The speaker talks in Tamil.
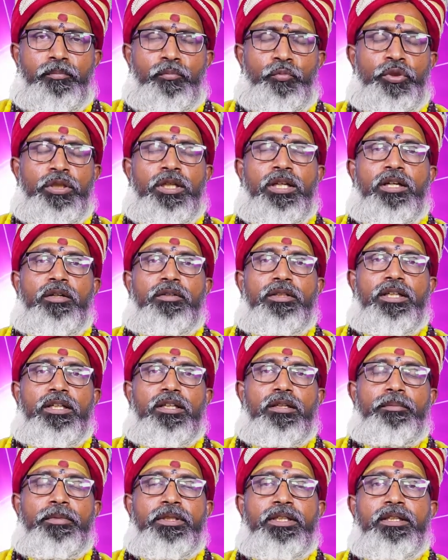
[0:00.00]

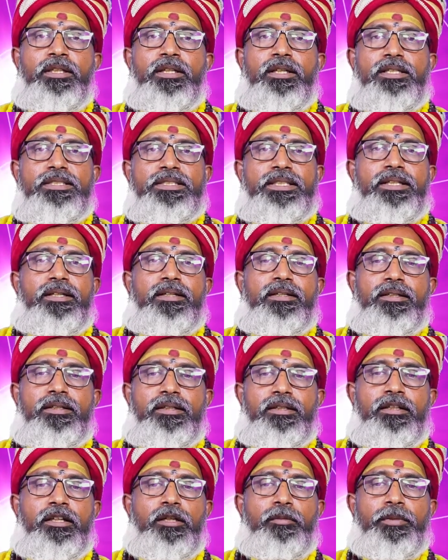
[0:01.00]
முதலாவதாக மிதுன
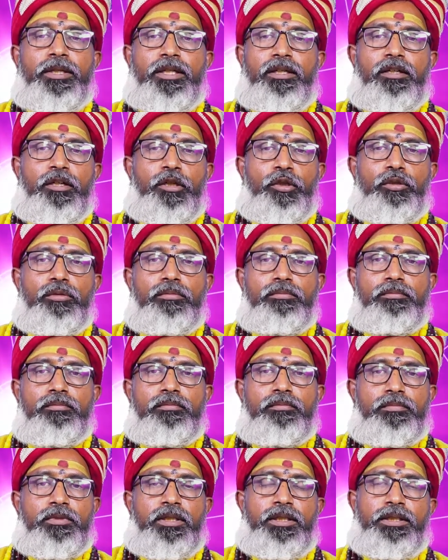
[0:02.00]
ராசிக்காரருக்கு நன்மைகள் நடக்கும்
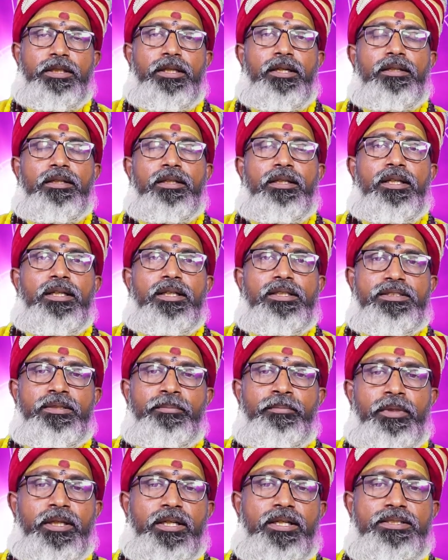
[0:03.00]
அதுக்கு அடுத்ததாக
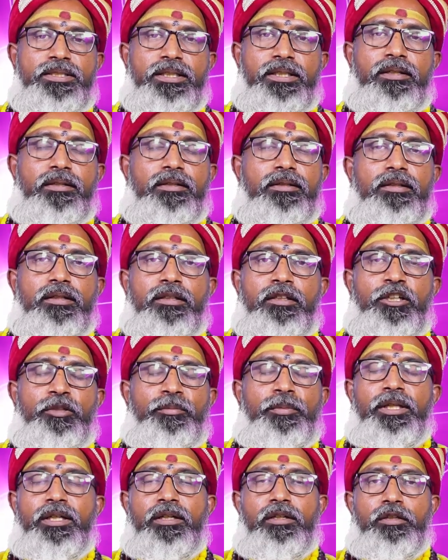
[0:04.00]
சிம்ம ராசிக்காரருக்கு
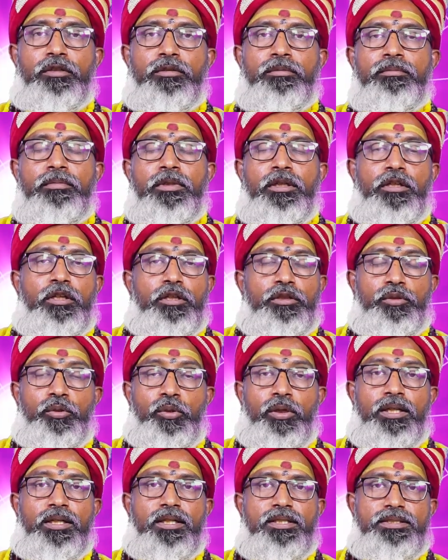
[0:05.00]
நன்மைகள் நடக்கும்
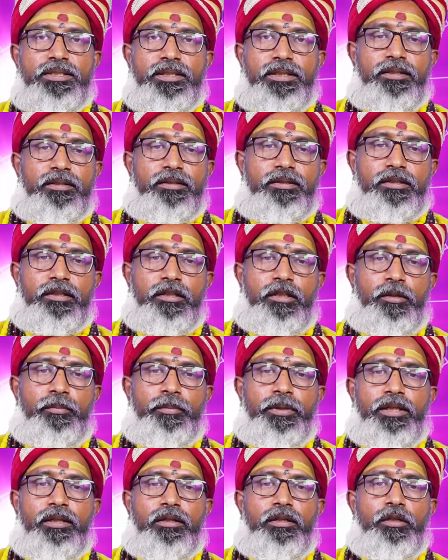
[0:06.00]
துலா ராசிக்காரருக்கு
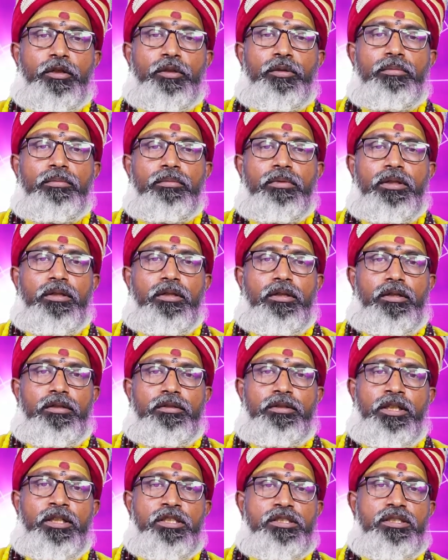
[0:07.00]
நன்மைகள் நடக்கும்
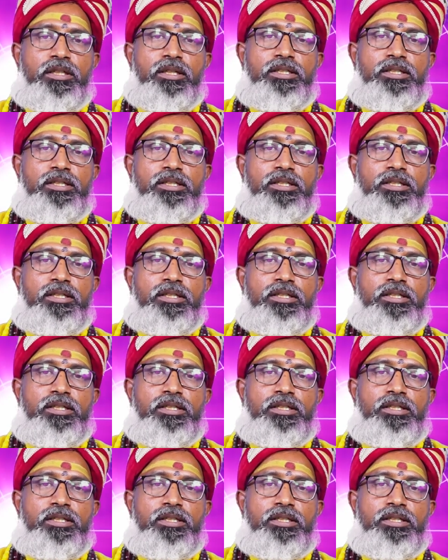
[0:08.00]
தனுசு